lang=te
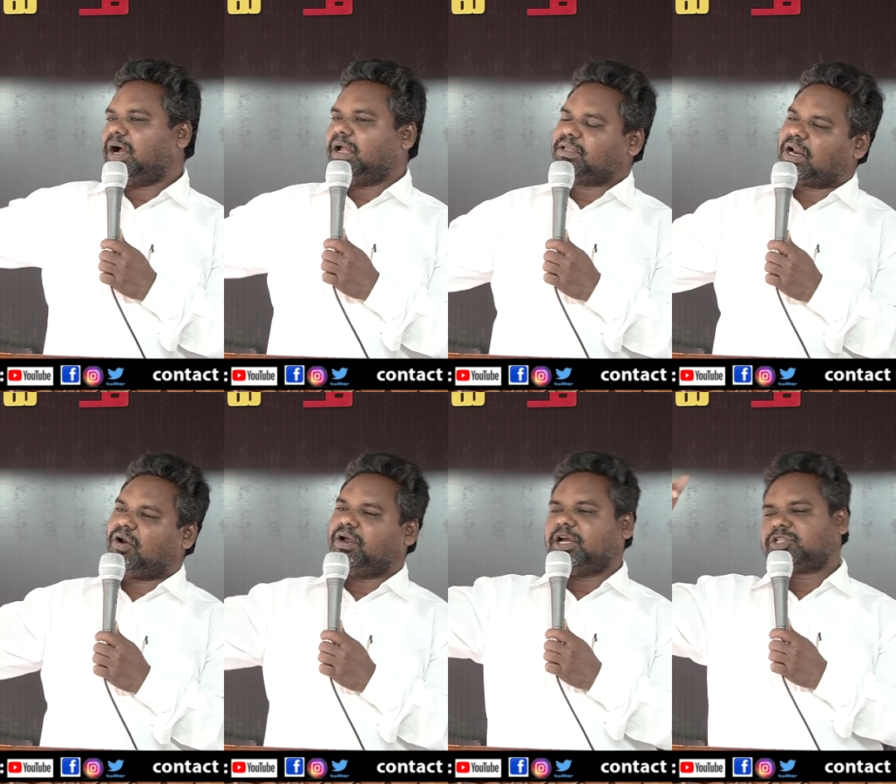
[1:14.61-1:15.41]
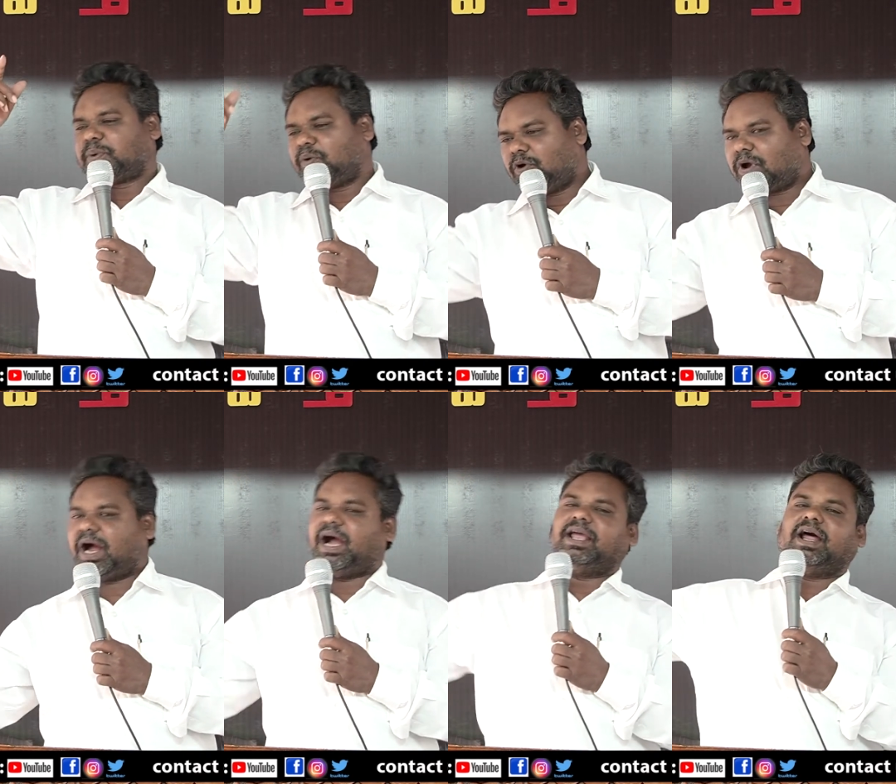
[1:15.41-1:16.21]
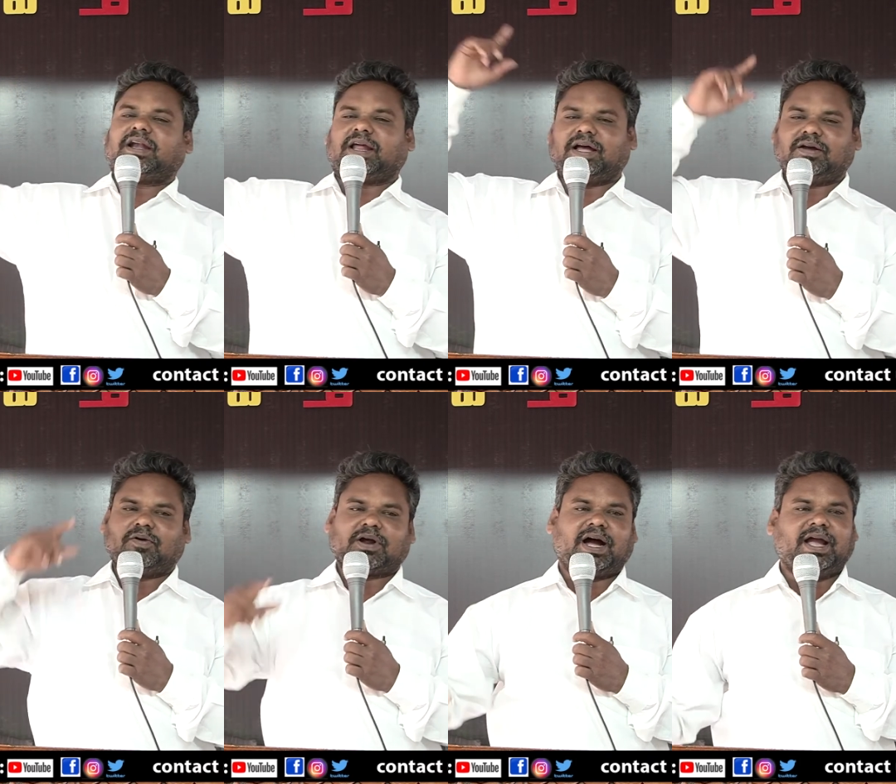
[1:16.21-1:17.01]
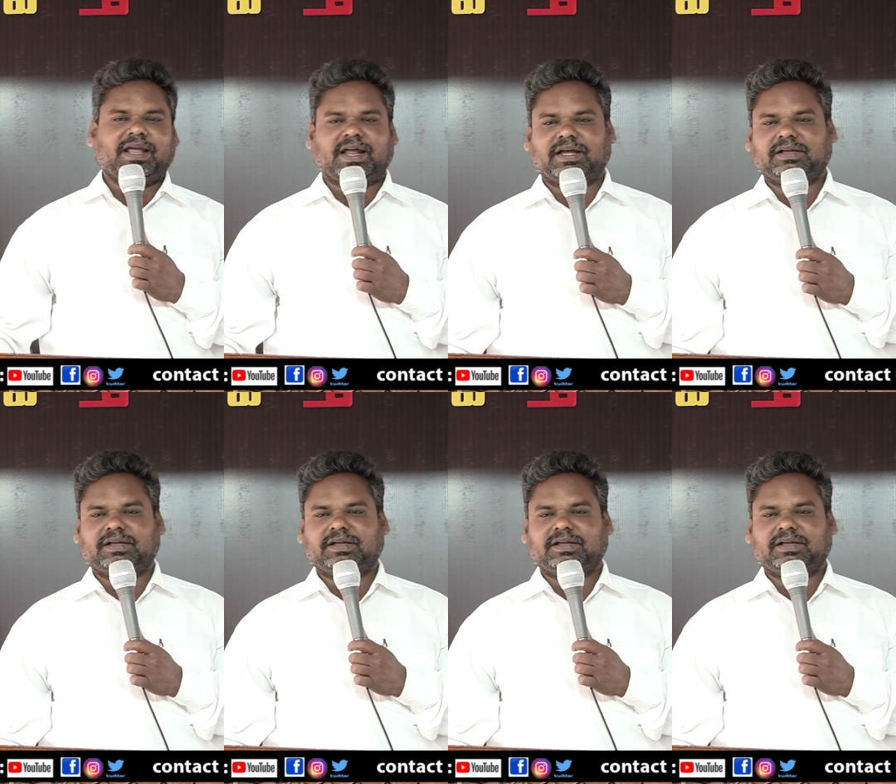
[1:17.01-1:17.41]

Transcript: అందరిలో యేసుప్రభు కూడా ఒక ఆయన ఆట ఒక ఆయన